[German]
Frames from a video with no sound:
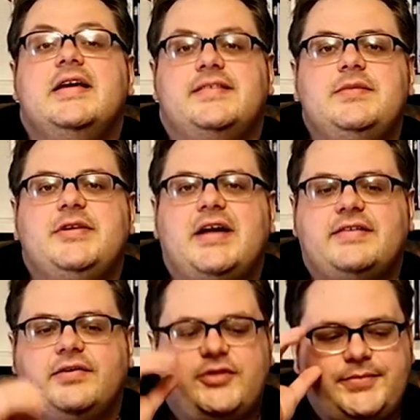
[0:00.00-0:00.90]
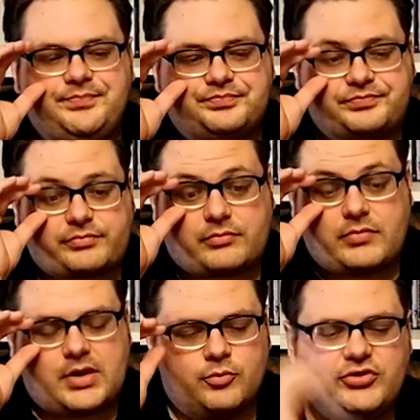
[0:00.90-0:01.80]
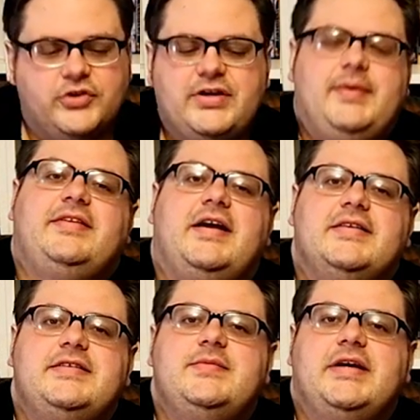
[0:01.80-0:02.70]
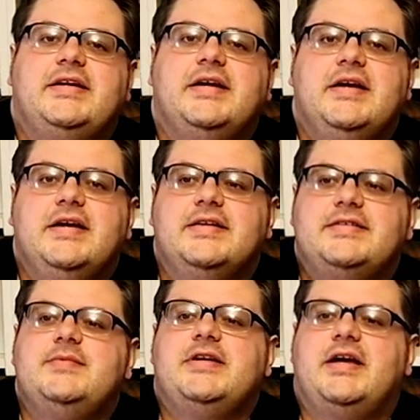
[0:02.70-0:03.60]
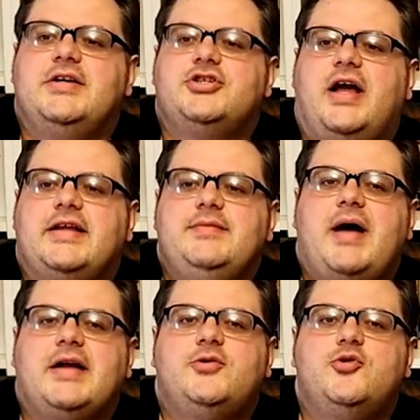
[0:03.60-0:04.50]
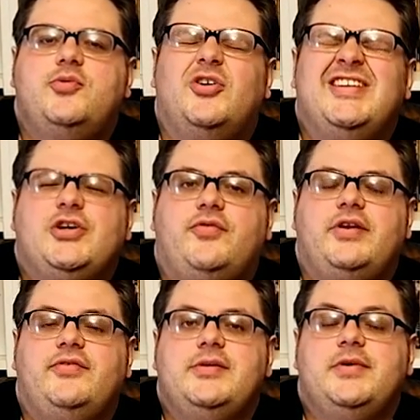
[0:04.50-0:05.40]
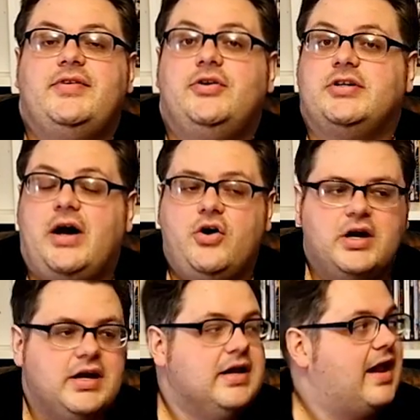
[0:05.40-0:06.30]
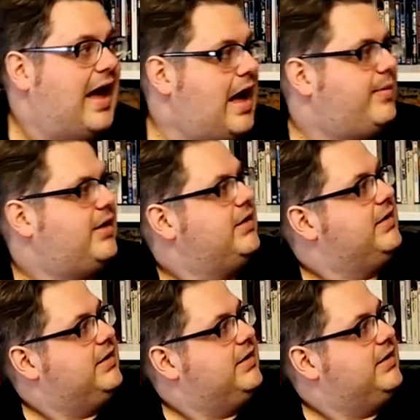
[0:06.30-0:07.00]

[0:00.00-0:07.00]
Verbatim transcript: Ziemlich krasser Film, muss ich auch selber sagen, ziemlich hat ziemlicher Schlag in die Magengrube und ich hoffe, der Film gefällt euch auch. Aber